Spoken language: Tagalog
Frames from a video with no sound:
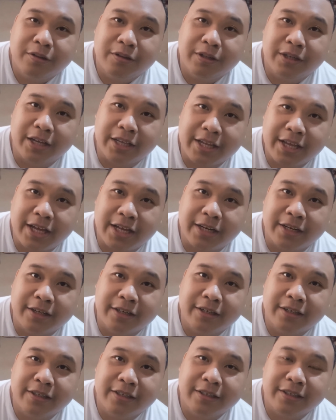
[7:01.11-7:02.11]
ganyan
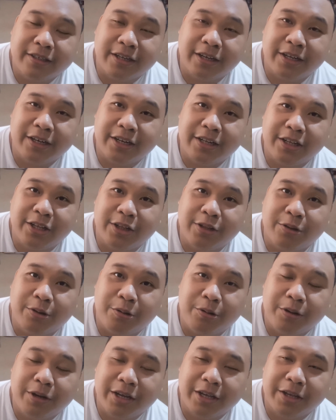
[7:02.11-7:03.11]
ngayon nandito
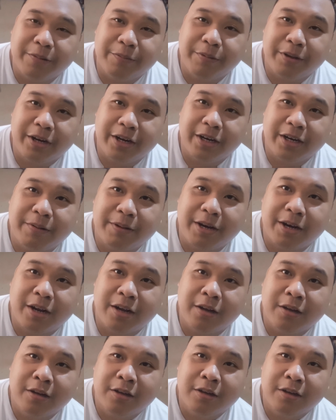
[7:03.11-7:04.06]
ako ganyan pa parang